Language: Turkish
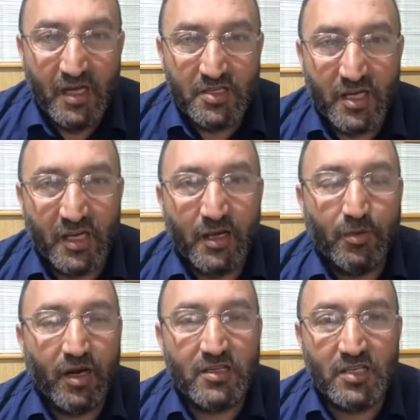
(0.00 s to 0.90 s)
Cenab-ı
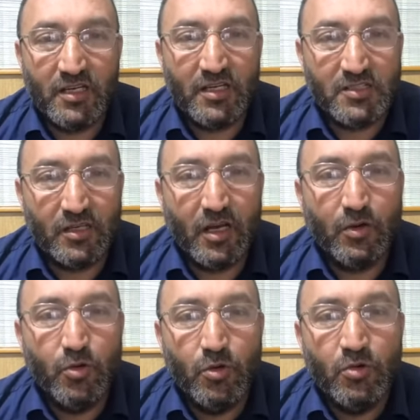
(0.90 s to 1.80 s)
Hak Celle
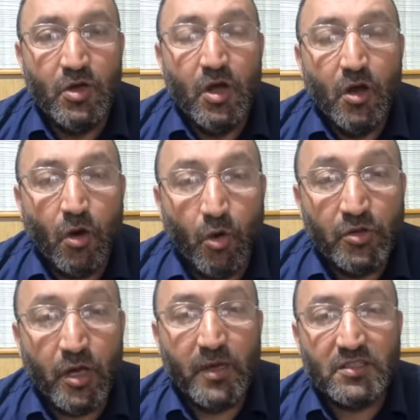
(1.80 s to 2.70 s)
Celaluhu o
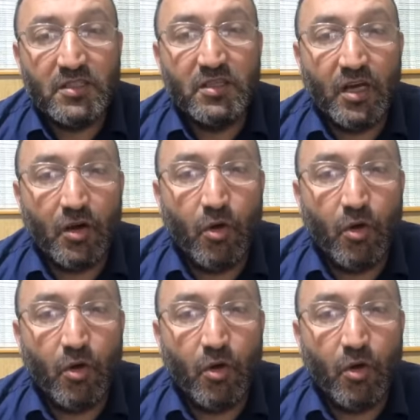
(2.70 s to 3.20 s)
namazı da,